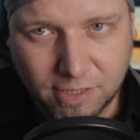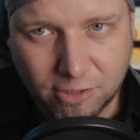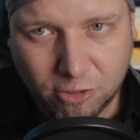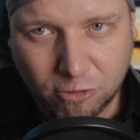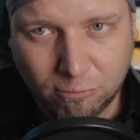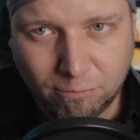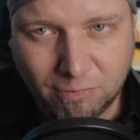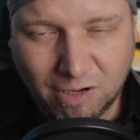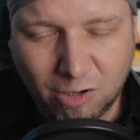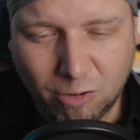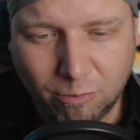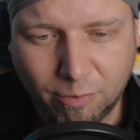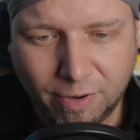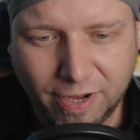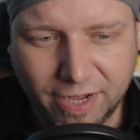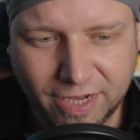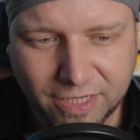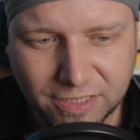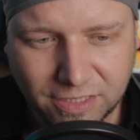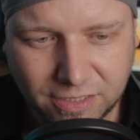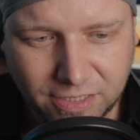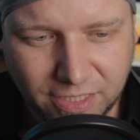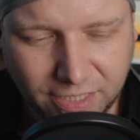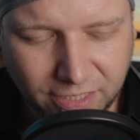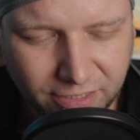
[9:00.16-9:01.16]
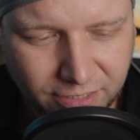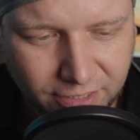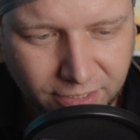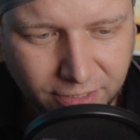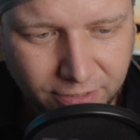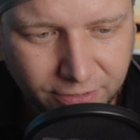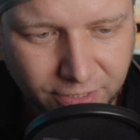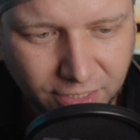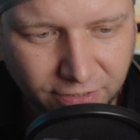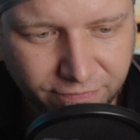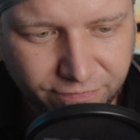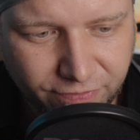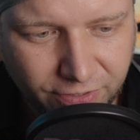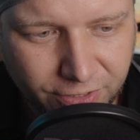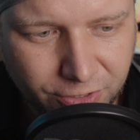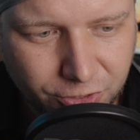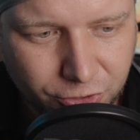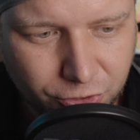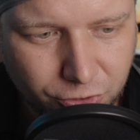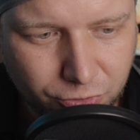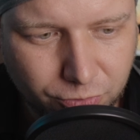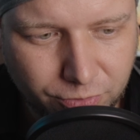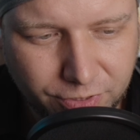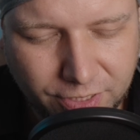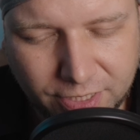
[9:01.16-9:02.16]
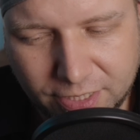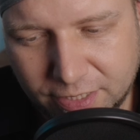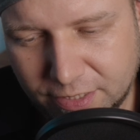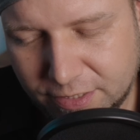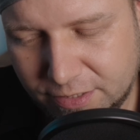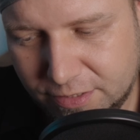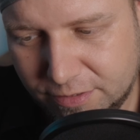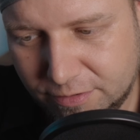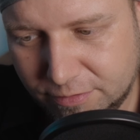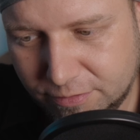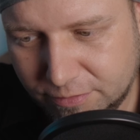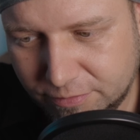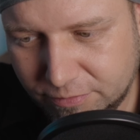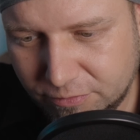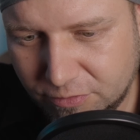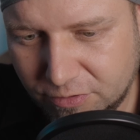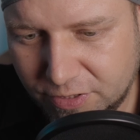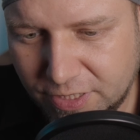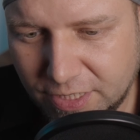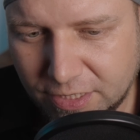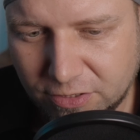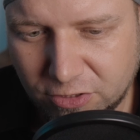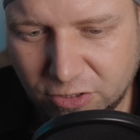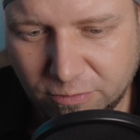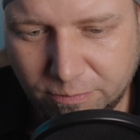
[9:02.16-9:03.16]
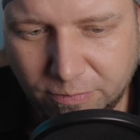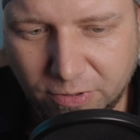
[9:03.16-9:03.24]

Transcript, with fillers: taką małą kartę na wejściu, jak, no, jak do